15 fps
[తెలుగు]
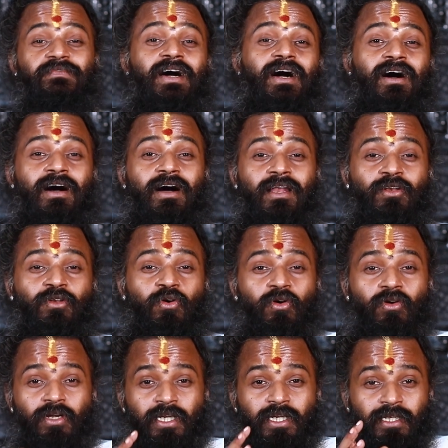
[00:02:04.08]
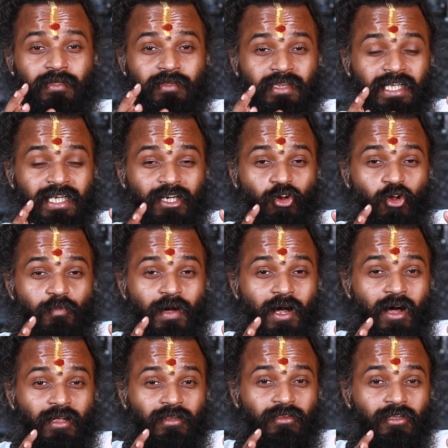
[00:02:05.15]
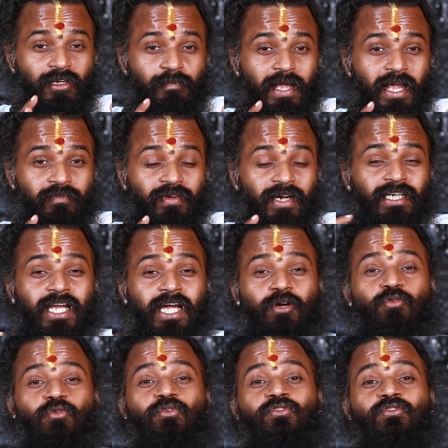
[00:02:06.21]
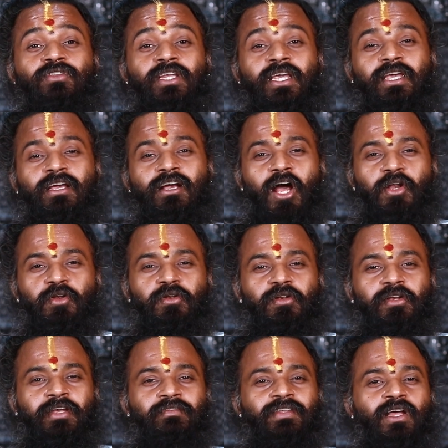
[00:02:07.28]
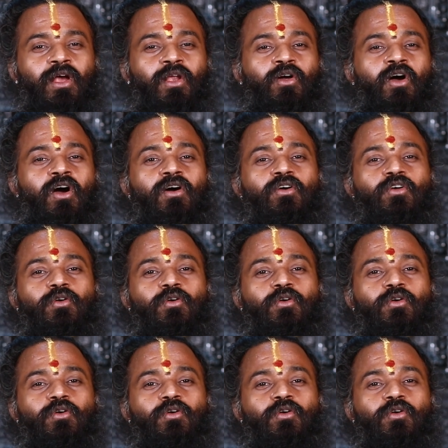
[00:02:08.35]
వివాహాల్లో దీంట్లో మాత్రమే ఎఫెక్ట్ ఎక్కువ ఉంటుంది ఇంకా అన్ని విధాలుగా